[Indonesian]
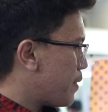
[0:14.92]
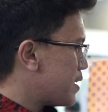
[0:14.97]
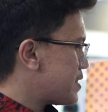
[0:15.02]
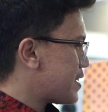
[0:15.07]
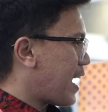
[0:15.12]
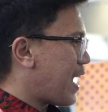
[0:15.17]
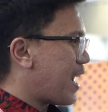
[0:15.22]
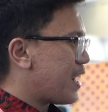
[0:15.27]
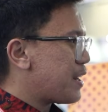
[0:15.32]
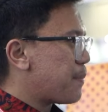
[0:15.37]

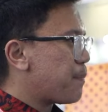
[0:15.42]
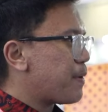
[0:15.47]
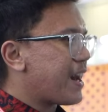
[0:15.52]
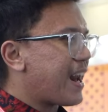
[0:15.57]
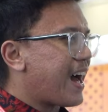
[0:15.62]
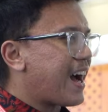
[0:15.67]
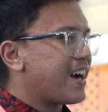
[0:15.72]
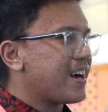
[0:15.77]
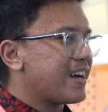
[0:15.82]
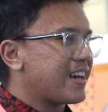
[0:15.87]
bisa
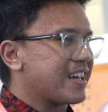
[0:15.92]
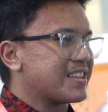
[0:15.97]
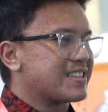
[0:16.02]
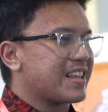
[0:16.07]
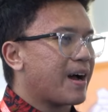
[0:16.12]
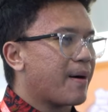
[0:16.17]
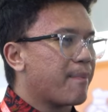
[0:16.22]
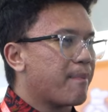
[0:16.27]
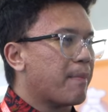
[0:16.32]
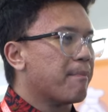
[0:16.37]
dibilang
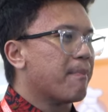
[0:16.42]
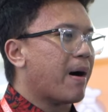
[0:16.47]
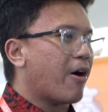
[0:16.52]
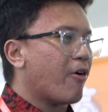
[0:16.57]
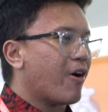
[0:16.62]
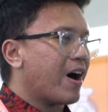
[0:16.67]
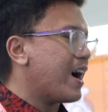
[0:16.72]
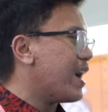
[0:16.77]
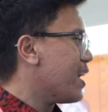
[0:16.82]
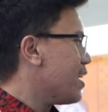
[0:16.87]
kita
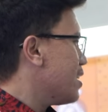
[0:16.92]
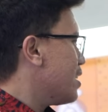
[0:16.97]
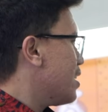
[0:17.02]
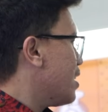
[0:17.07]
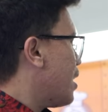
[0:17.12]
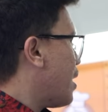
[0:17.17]
membawa